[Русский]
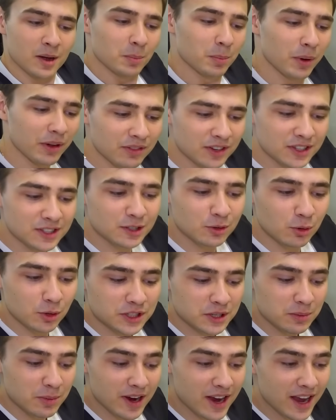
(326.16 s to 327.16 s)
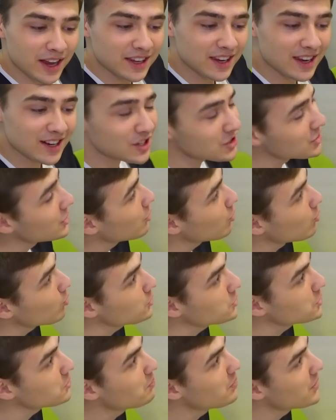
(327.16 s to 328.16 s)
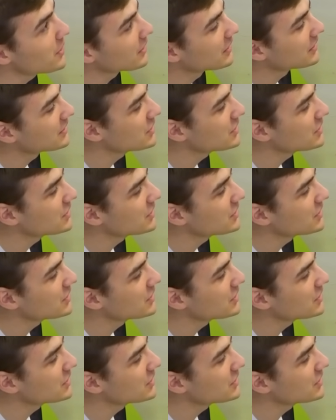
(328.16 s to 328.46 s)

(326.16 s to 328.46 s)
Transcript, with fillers: Повезло тебе, конечно. Успел,